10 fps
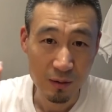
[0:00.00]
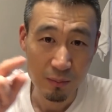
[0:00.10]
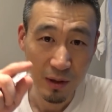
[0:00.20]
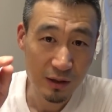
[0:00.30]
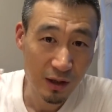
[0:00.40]

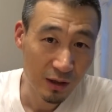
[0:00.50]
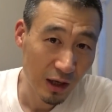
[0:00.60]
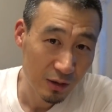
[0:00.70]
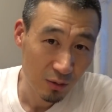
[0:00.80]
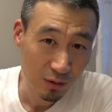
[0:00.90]

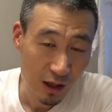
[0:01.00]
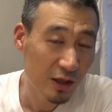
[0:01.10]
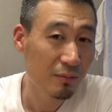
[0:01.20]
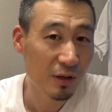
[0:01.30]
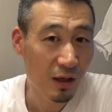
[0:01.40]
메데타이노
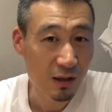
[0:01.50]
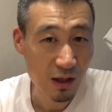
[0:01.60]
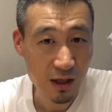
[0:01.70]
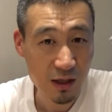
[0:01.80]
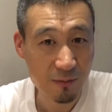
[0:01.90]
타이입니다.
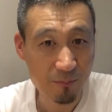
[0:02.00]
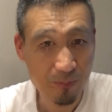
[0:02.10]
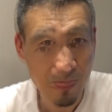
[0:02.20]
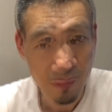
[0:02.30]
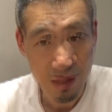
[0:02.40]
타이.
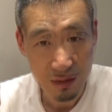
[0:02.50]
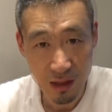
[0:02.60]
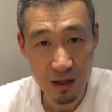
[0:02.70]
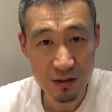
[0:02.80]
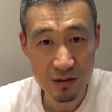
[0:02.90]

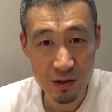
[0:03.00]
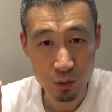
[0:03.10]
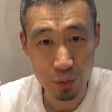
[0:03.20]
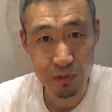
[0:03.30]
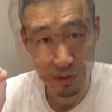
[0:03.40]
타이는 이제
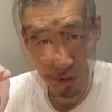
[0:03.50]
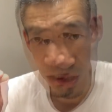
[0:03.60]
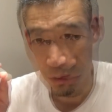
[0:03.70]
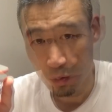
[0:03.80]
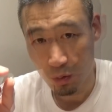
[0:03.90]
도미죠.
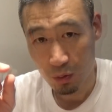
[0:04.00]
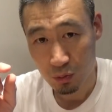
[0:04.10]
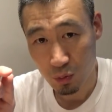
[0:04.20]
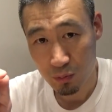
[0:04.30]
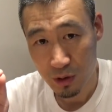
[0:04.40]
도,
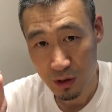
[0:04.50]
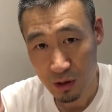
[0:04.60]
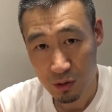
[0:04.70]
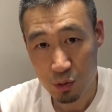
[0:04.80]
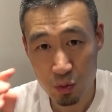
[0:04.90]

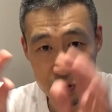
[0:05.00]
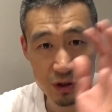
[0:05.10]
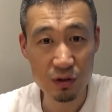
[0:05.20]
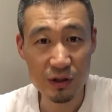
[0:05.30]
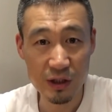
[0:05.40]
도미
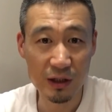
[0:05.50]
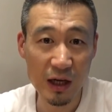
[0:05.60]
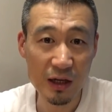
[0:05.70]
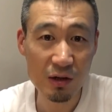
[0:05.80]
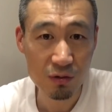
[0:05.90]
총칭을 이제
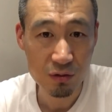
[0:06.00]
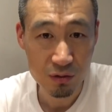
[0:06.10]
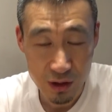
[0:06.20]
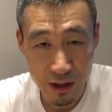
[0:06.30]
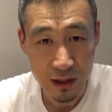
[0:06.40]
타이라고
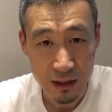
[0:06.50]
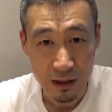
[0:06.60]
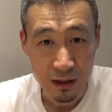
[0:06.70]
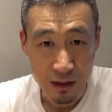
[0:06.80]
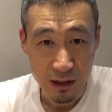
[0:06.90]
그러는데
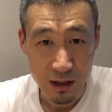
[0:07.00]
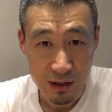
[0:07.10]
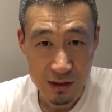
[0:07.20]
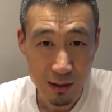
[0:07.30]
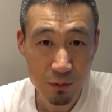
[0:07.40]

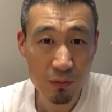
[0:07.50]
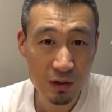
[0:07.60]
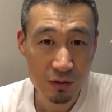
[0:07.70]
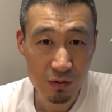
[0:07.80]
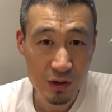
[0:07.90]
예, 참돔
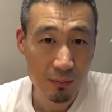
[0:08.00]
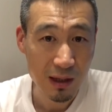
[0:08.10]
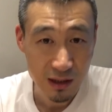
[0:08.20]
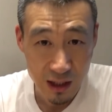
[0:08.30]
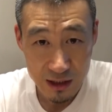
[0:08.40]
같은 경우 는 이제
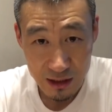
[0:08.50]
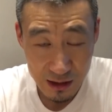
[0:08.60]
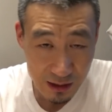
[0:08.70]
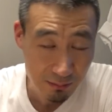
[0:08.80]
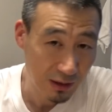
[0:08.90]
마다이,
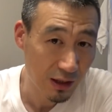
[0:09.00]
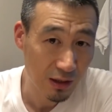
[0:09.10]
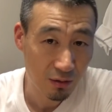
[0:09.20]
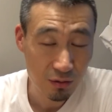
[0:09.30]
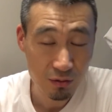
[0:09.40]

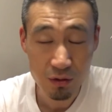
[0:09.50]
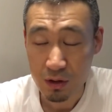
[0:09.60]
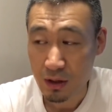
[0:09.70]
마다이라고 그러고요.